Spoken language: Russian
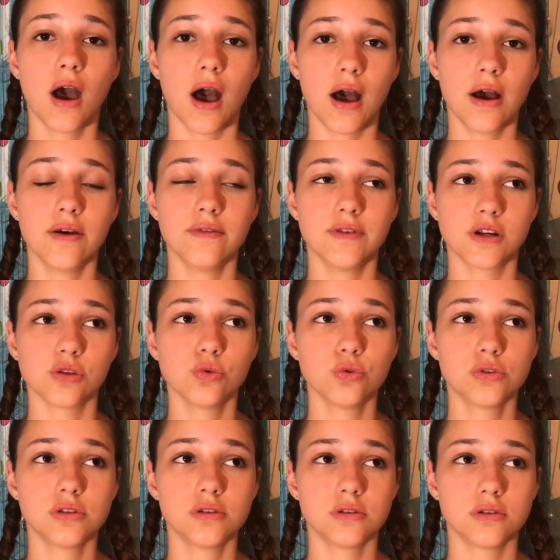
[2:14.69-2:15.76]
а вернуть
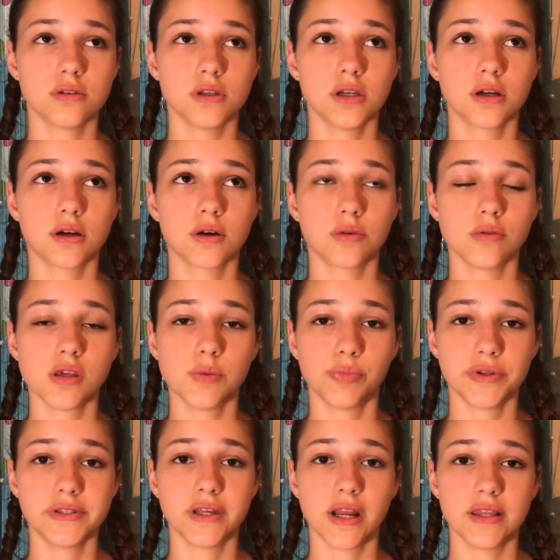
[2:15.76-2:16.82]
их и
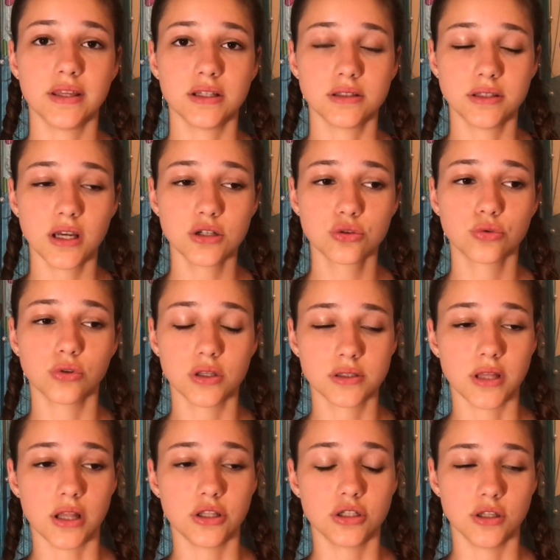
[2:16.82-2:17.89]
потерять растяжку
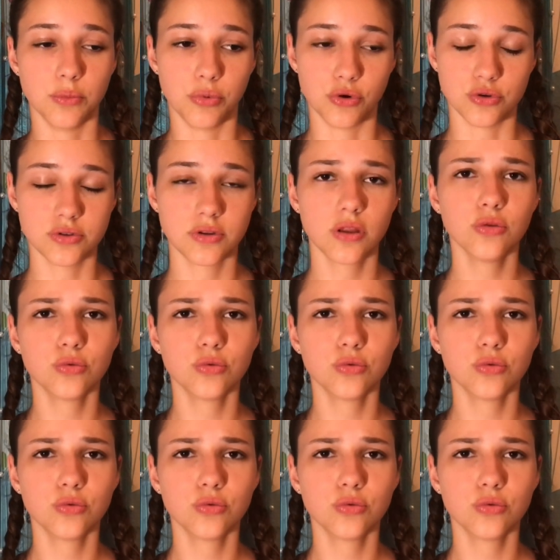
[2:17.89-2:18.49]
достаточно просто.